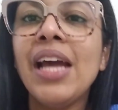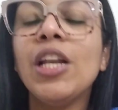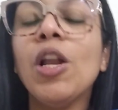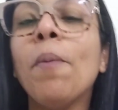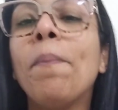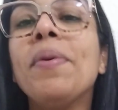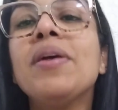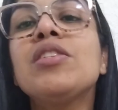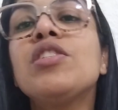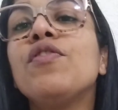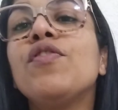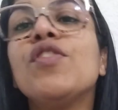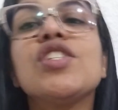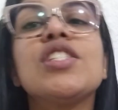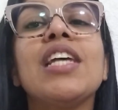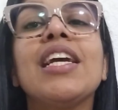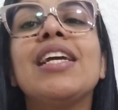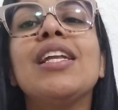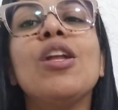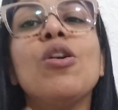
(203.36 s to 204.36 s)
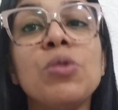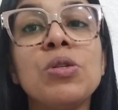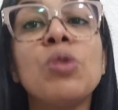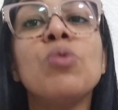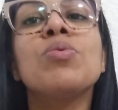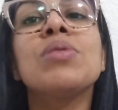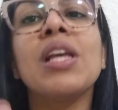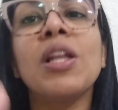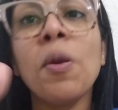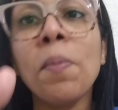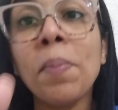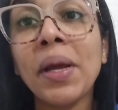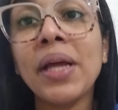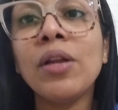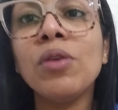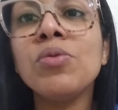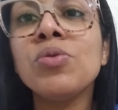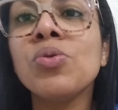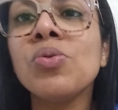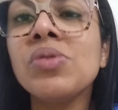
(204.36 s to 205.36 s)
Não pense você que Deus não usa, não, porque
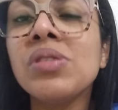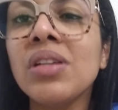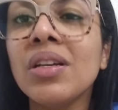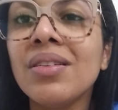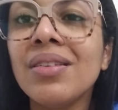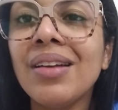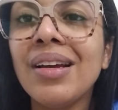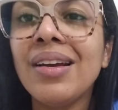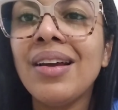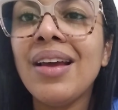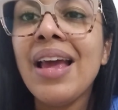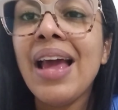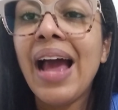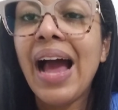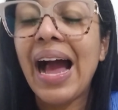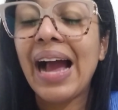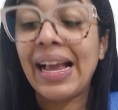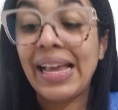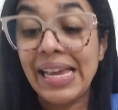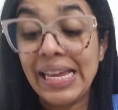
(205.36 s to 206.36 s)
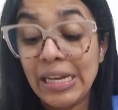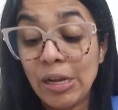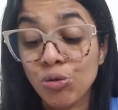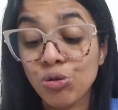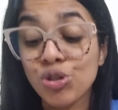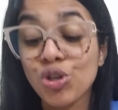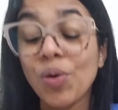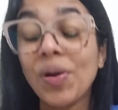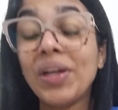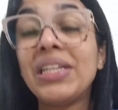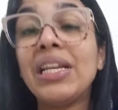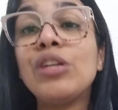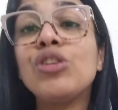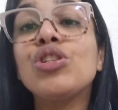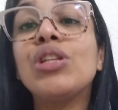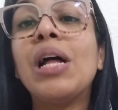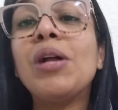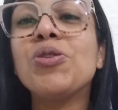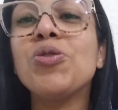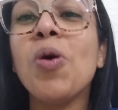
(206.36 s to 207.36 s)
Deus usa. Aqui Deus usou a
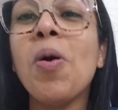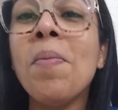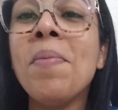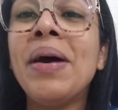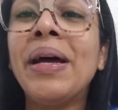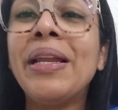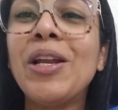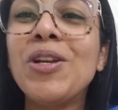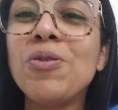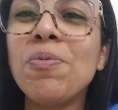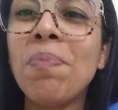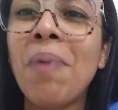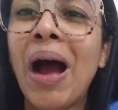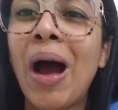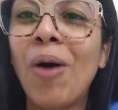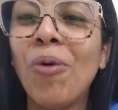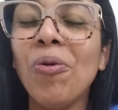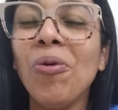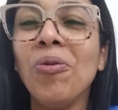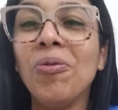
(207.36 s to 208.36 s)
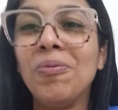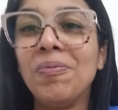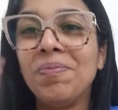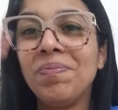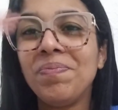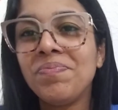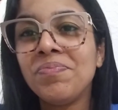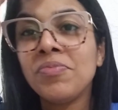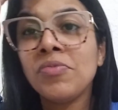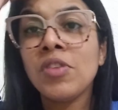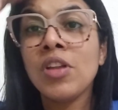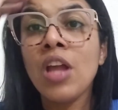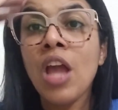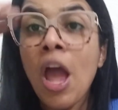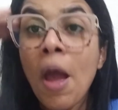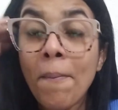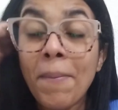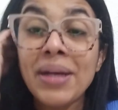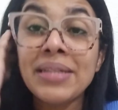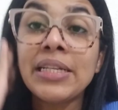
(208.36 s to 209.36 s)
identidade romana de Paulo.
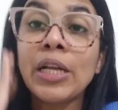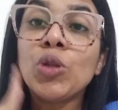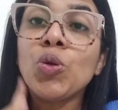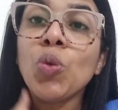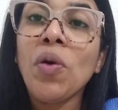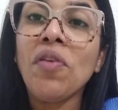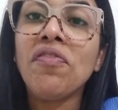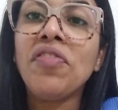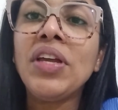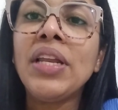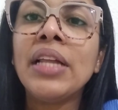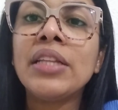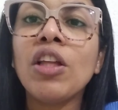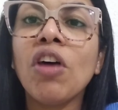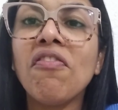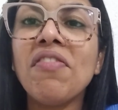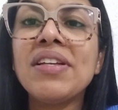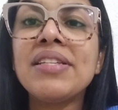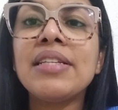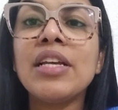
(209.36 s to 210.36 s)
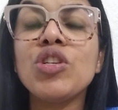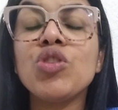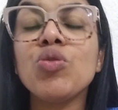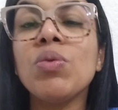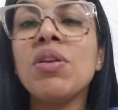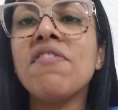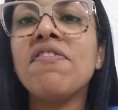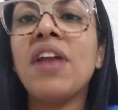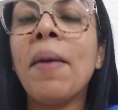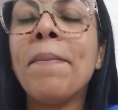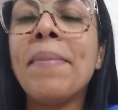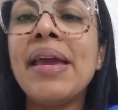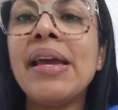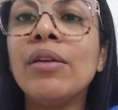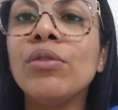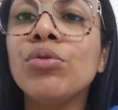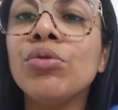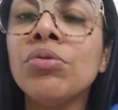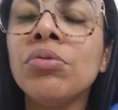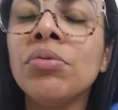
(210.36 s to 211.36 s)
Mas na tua vida talvez seja um
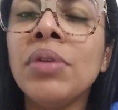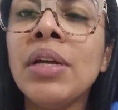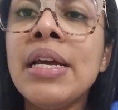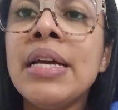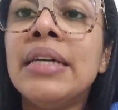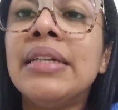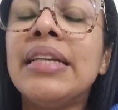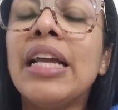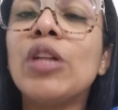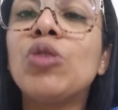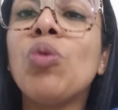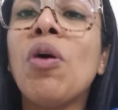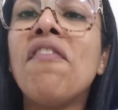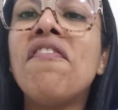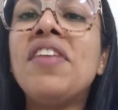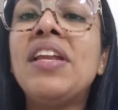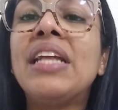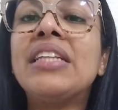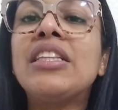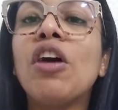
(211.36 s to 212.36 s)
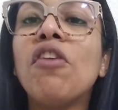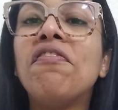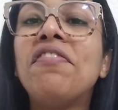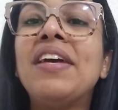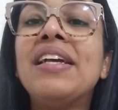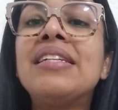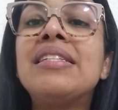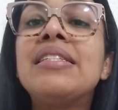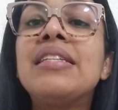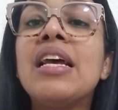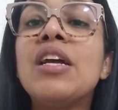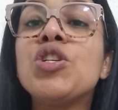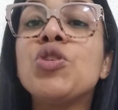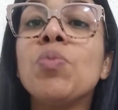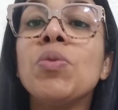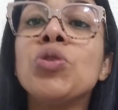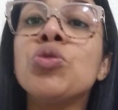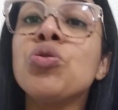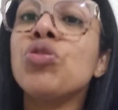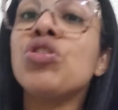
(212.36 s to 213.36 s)
livramento, na tua vida talvez
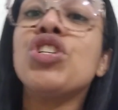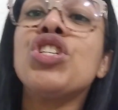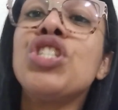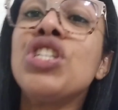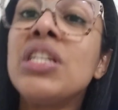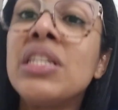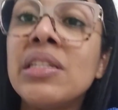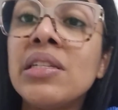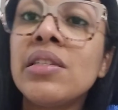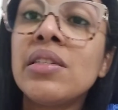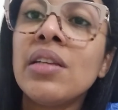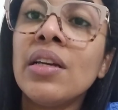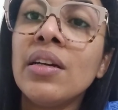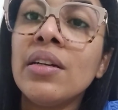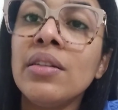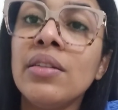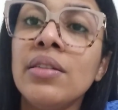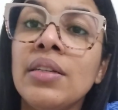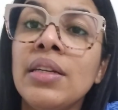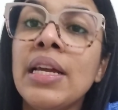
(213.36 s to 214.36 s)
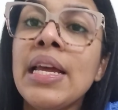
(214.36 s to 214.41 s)
seja uma justiça,